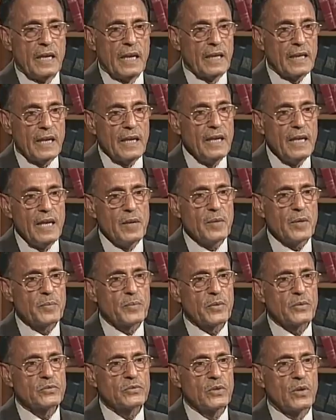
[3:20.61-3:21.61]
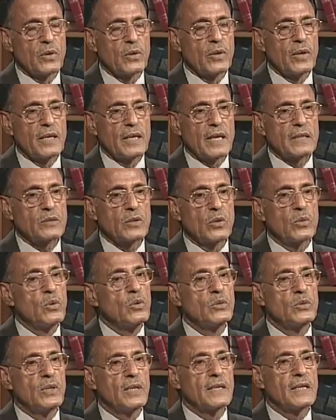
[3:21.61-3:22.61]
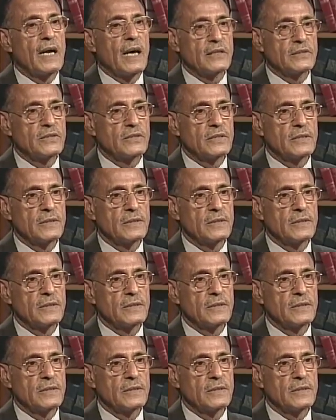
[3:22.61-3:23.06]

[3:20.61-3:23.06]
এখানে আমার প্রশ্ন হলো এটা একটা অনৈতিক কাজ